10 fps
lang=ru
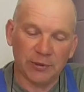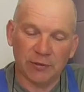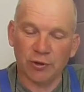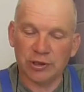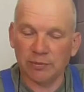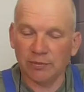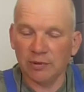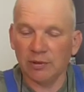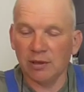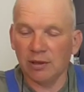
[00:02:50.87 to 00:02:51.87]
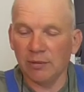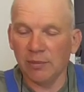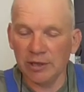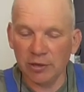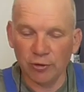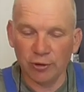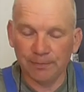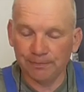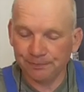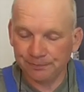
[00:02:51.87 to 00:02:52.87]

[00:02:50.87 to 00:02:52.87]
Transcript: привозим э, молоко